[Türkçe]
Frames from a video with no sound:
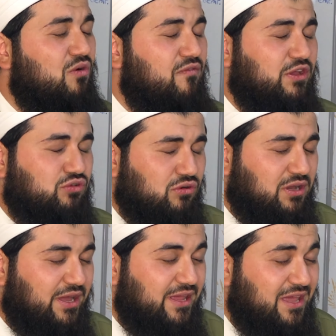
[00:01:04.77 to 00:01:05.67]
ve fethun
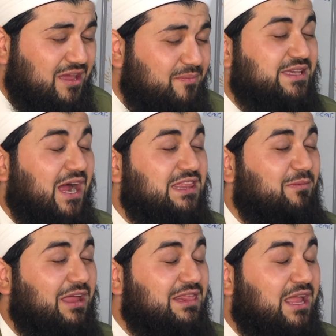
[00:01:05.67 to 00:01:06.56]
garib.
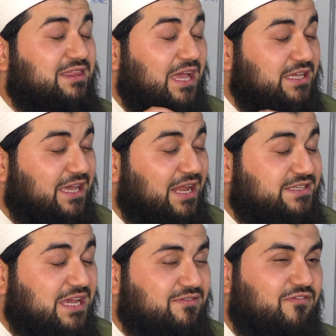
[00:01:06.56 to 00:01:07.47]
Yardım Allah'tan
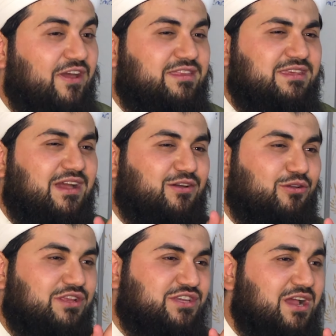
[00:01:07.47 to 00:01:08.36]
gelecek ve fetih yakın
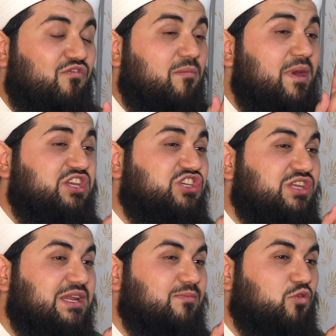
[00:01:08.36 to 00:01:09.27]
olacak. Ve
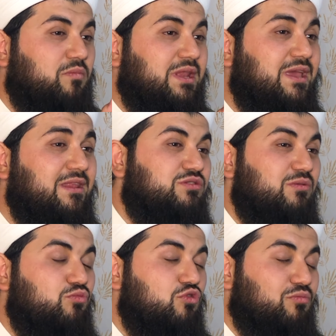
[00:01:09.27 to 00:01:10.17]
beşiril müminin
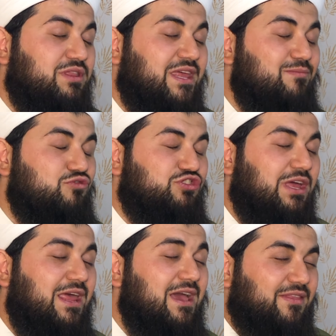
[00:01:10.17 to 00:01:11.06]
müminleri
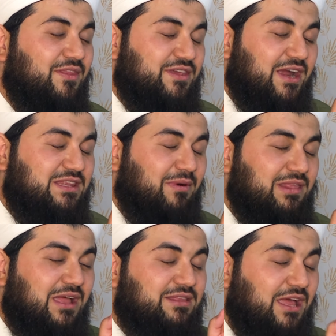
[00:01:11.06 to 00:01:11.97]
müjdele. Yardım
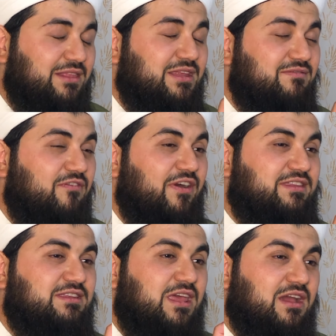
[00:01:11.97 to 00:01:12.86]
Allah'tandır ve
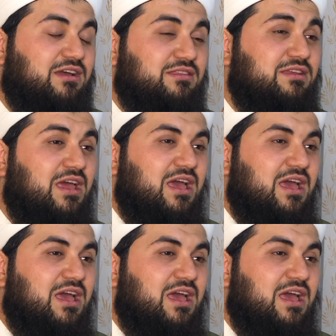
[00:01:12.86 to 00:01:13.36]
fetih de yakındır.